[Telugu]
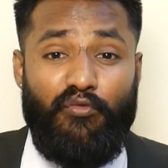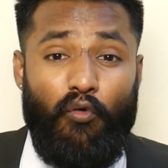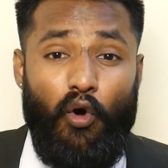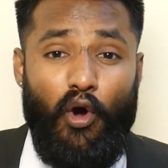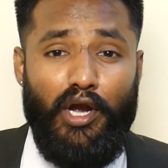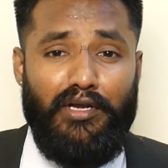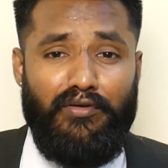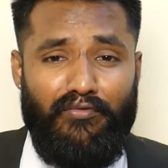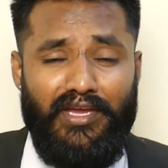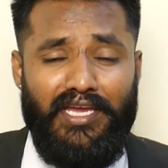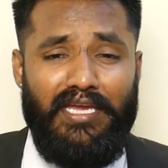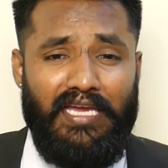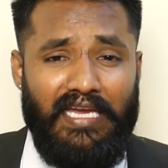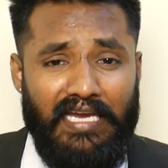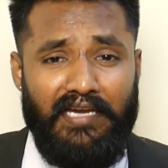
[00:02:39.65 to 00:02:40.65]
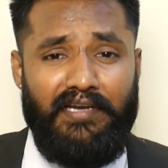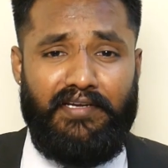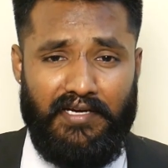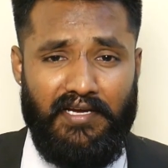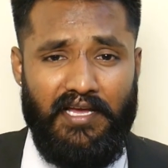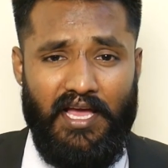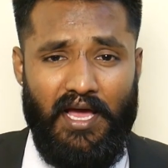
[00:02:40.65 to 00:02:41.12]
వాట్ వీ ఈట్
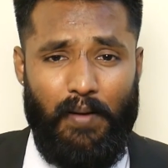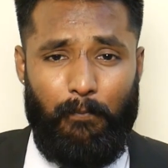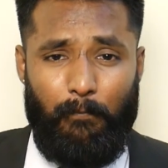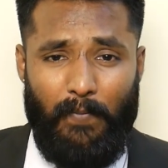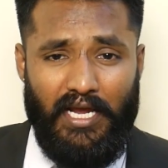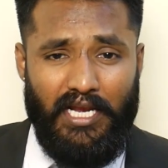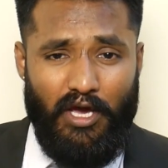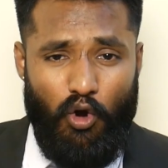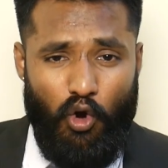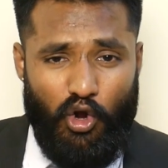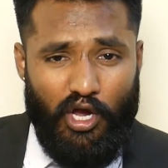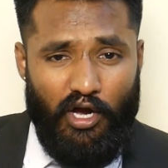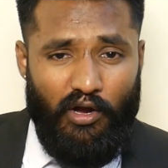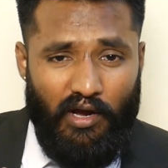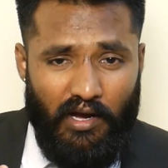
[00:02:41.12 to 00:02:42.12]
మన ఒక